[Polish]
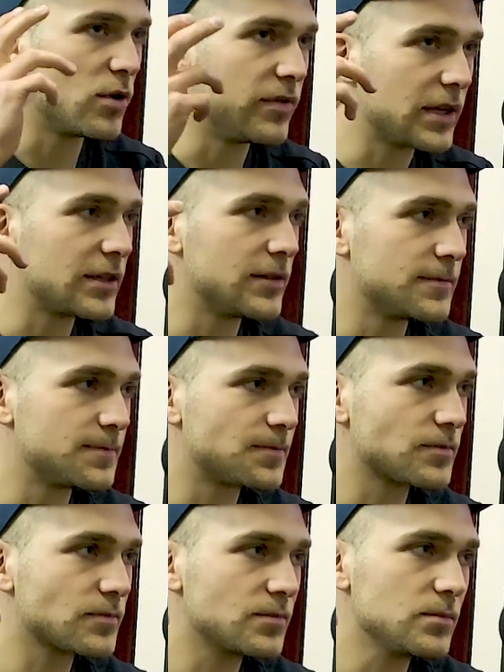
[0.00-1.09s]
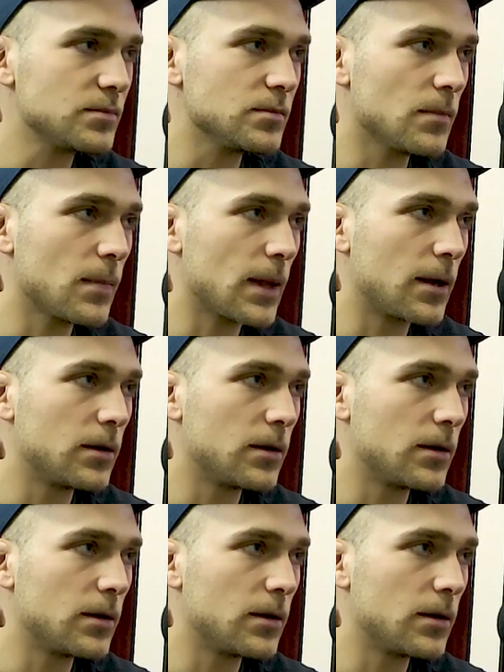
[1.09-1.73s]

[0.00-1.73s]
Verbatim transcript: No to jest specyficzna scena raperska, nie?